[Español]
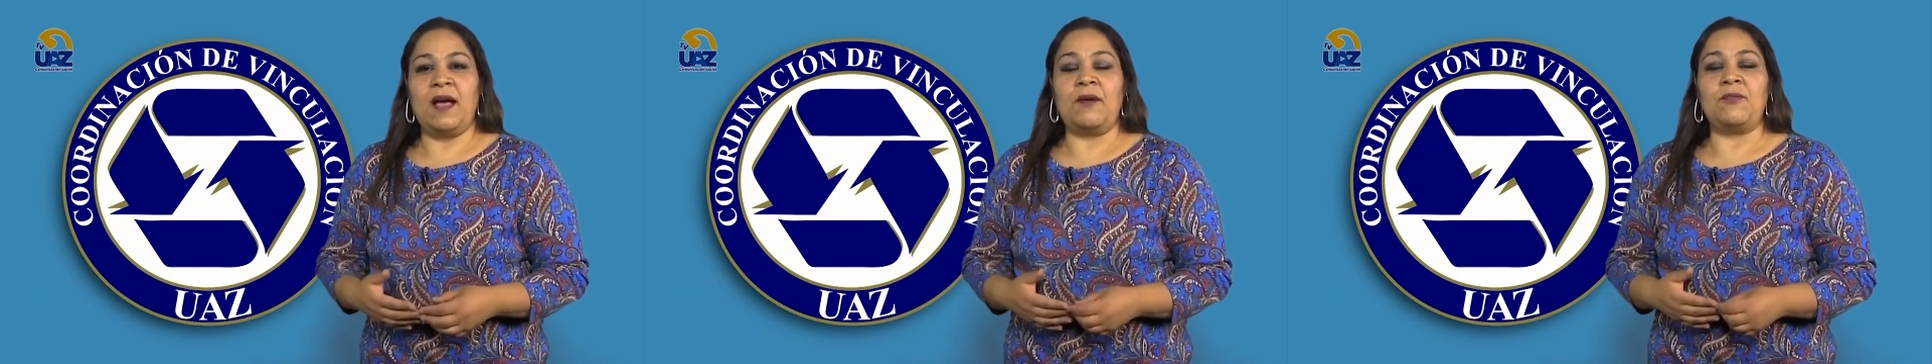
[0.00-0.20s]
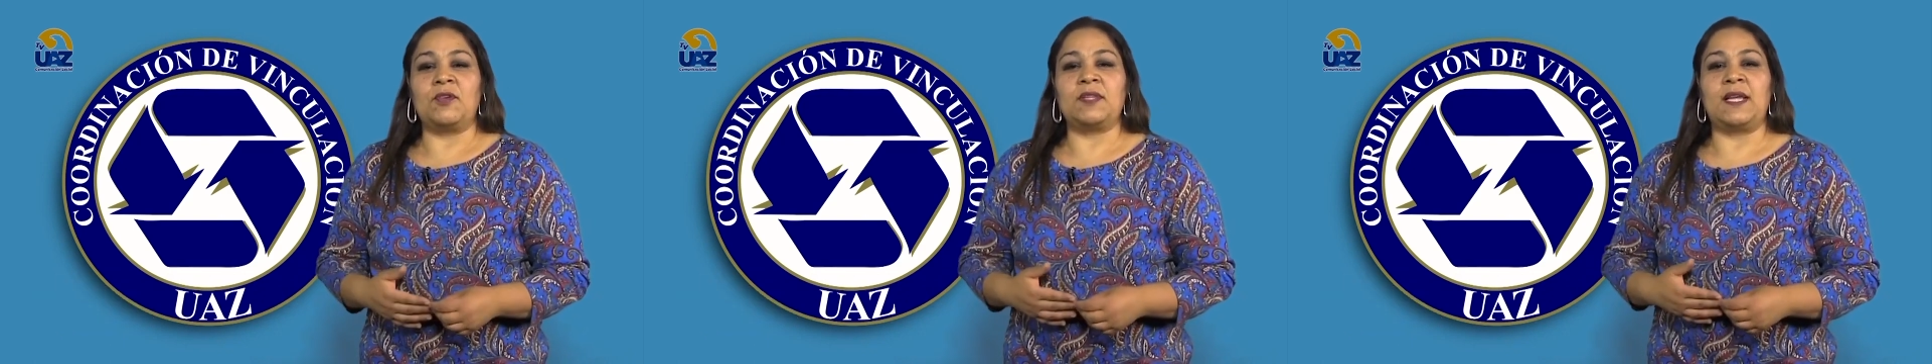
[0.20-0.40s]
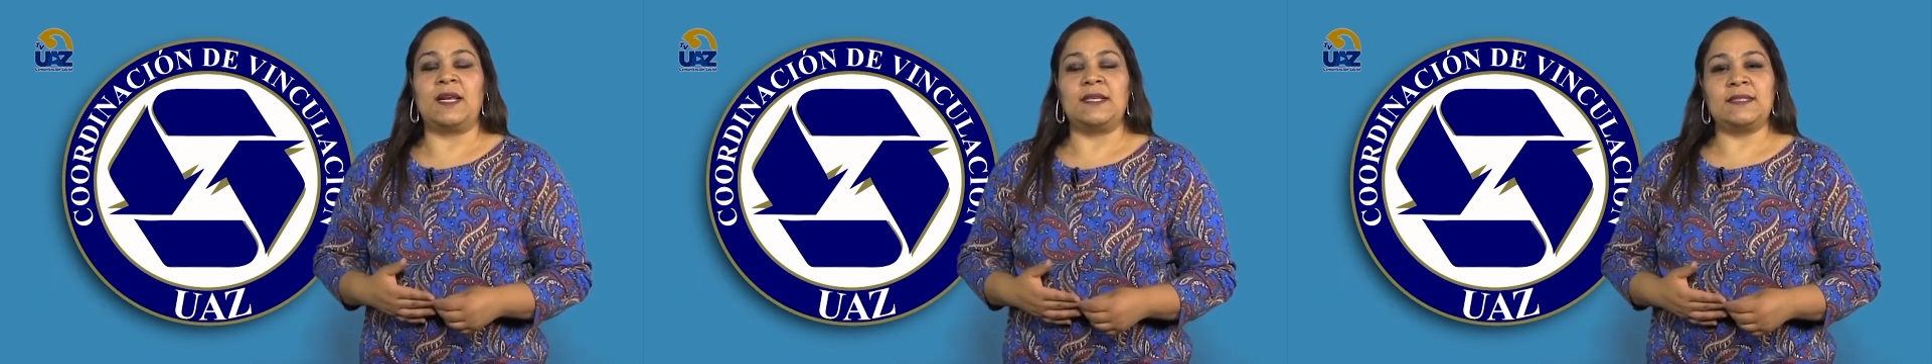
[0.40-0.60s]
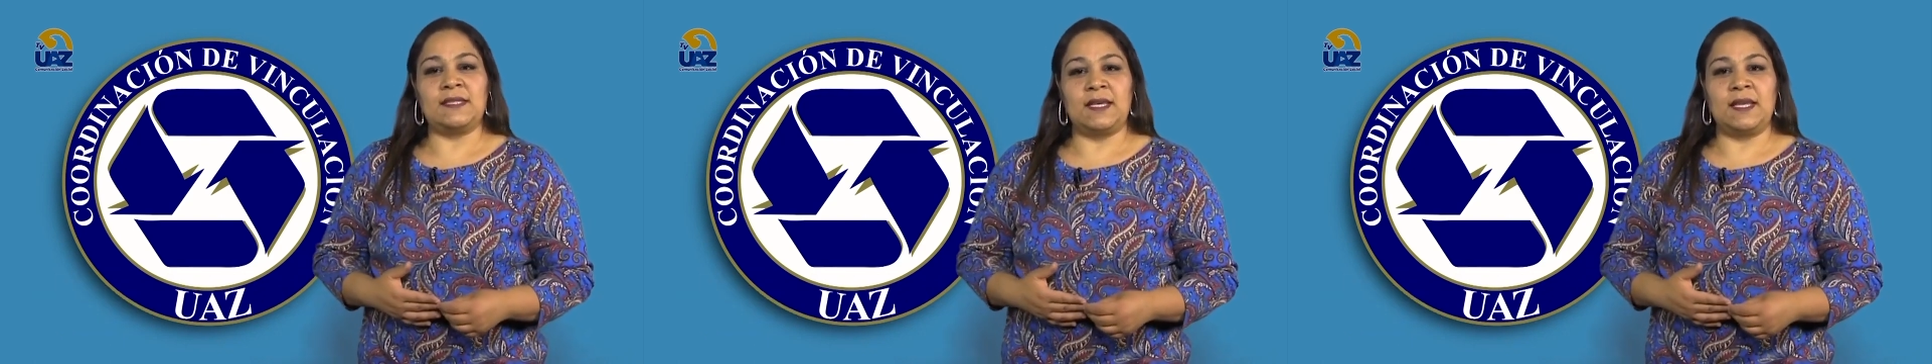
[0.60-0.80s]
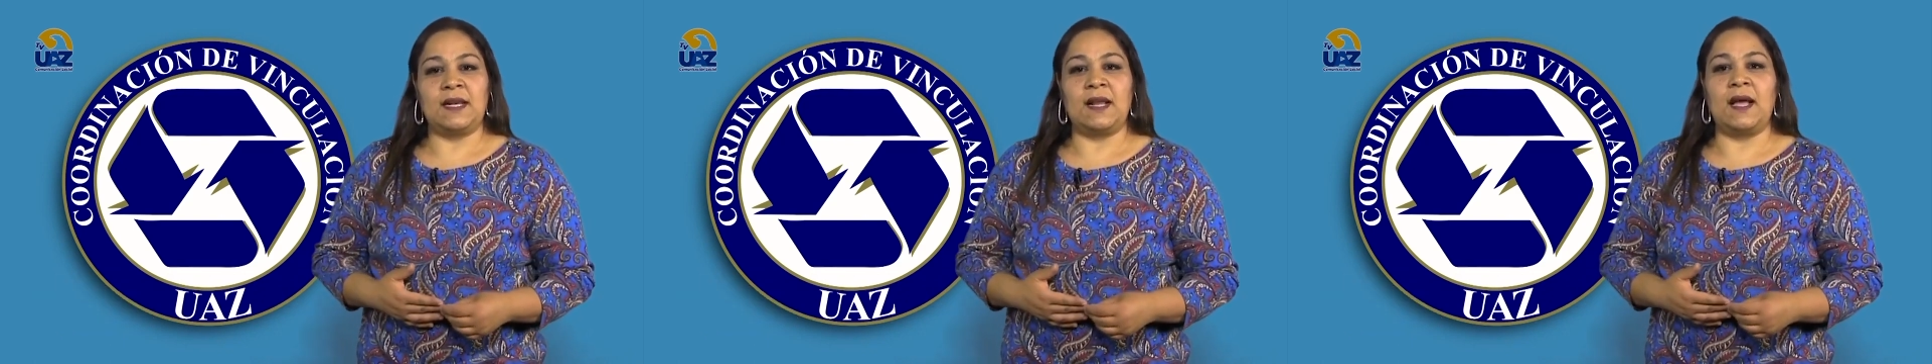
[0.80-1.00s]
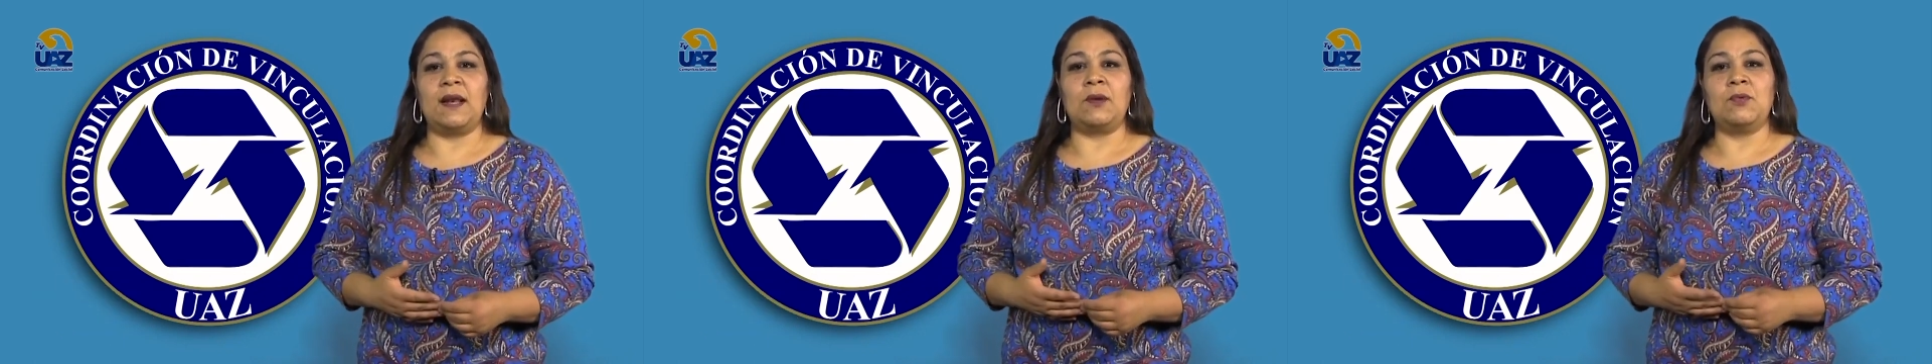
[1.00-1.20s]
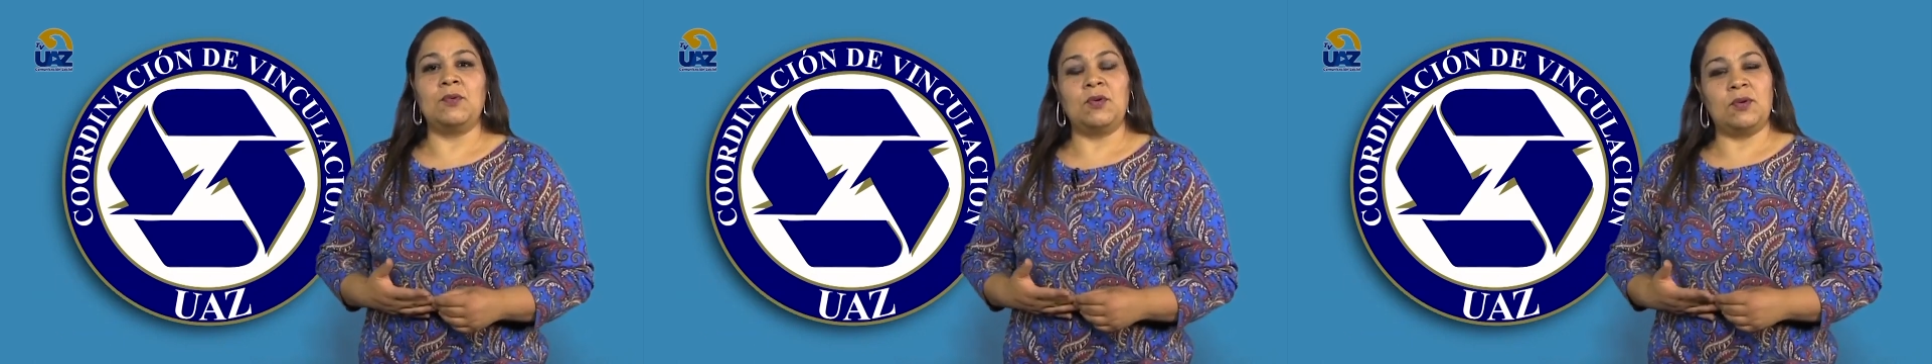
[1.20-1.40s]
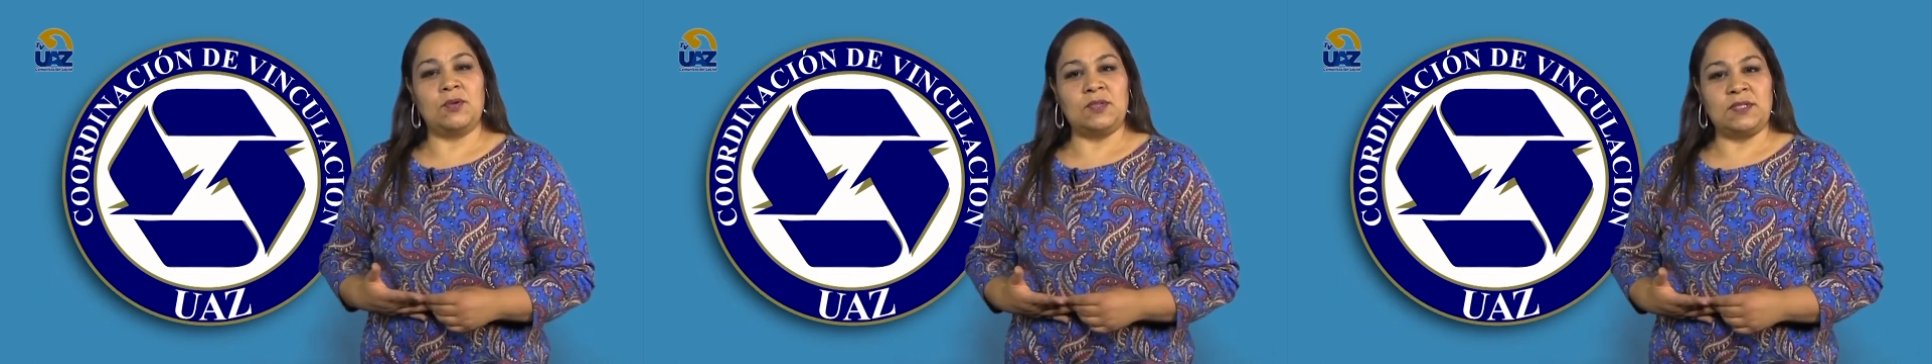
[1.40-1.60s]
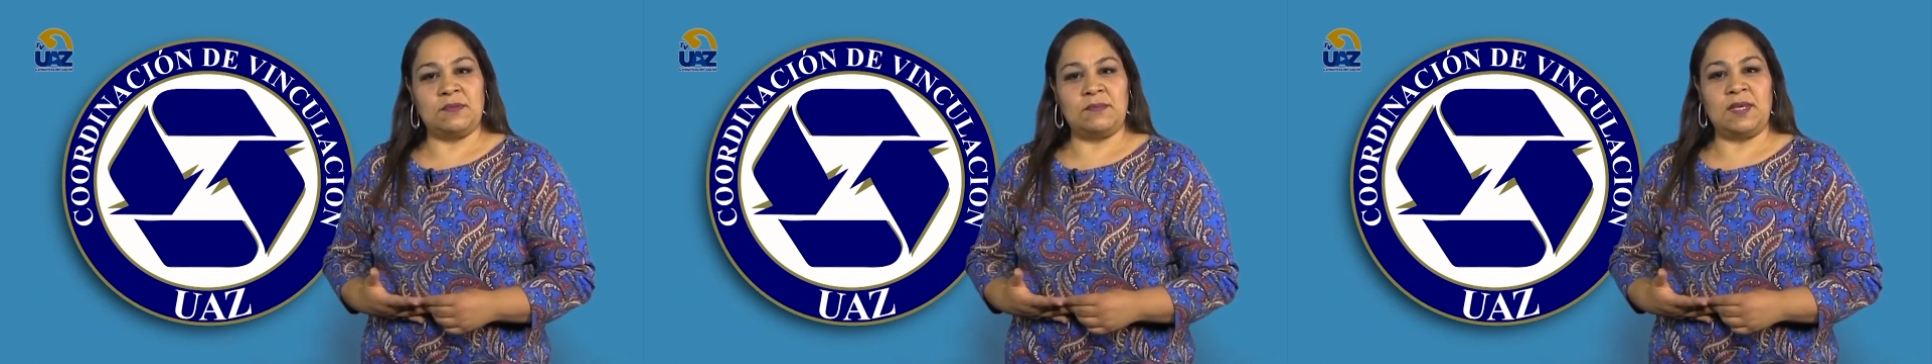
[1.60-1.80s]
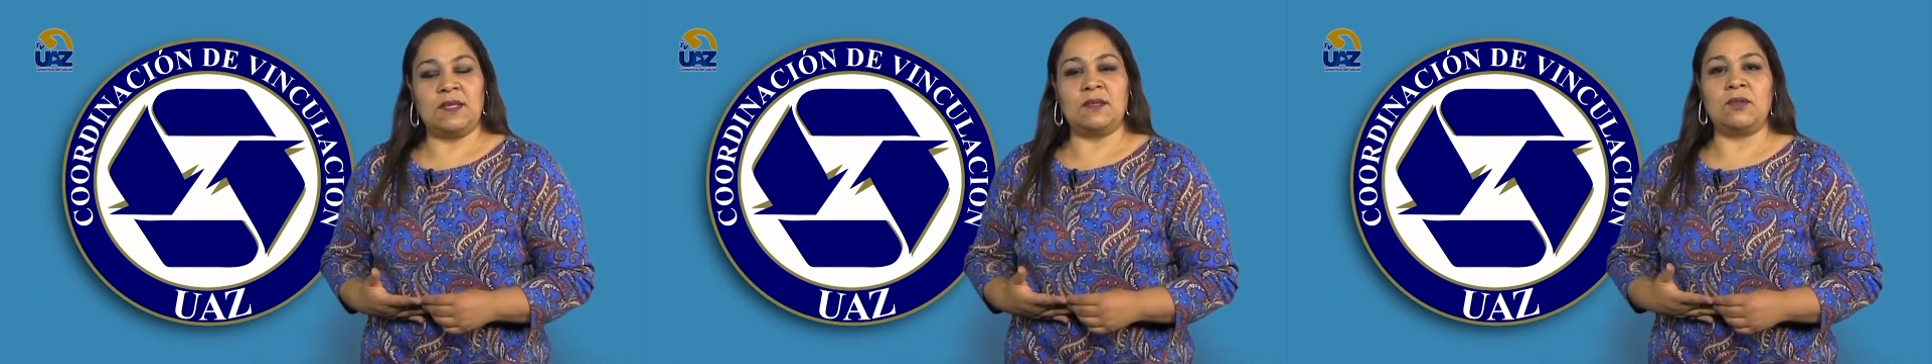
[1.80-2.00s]
a fortalecer algún
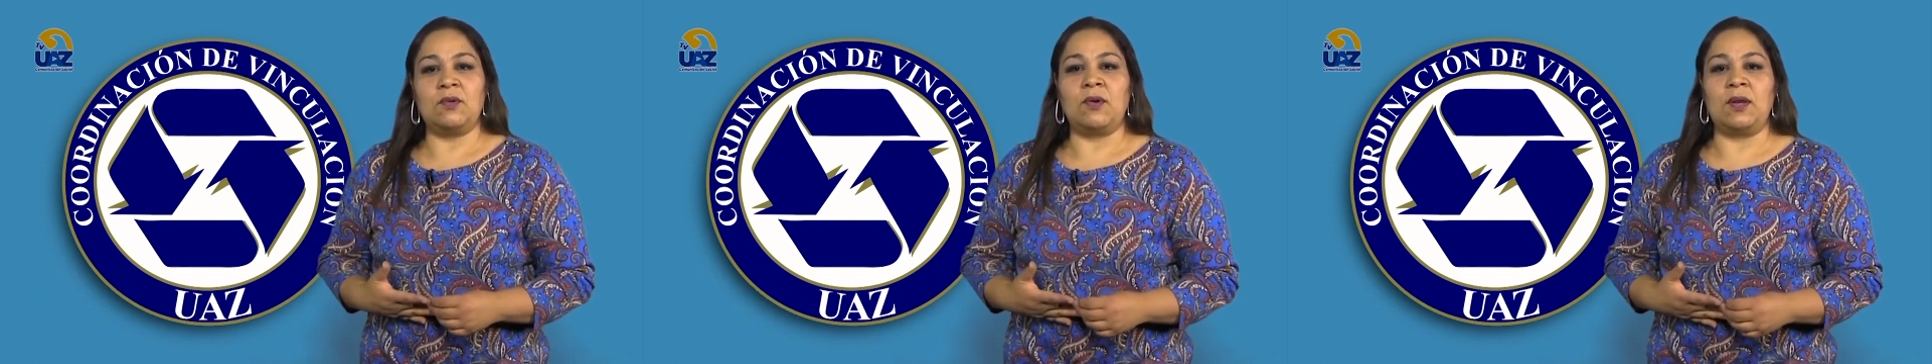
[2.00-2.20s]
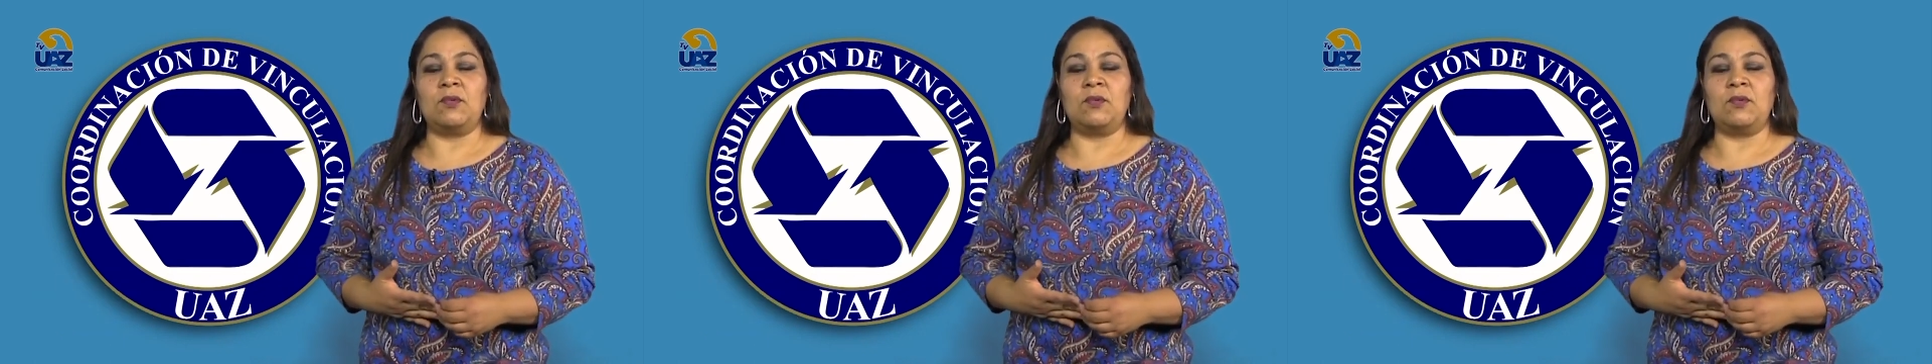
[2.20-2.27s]
conocimiento,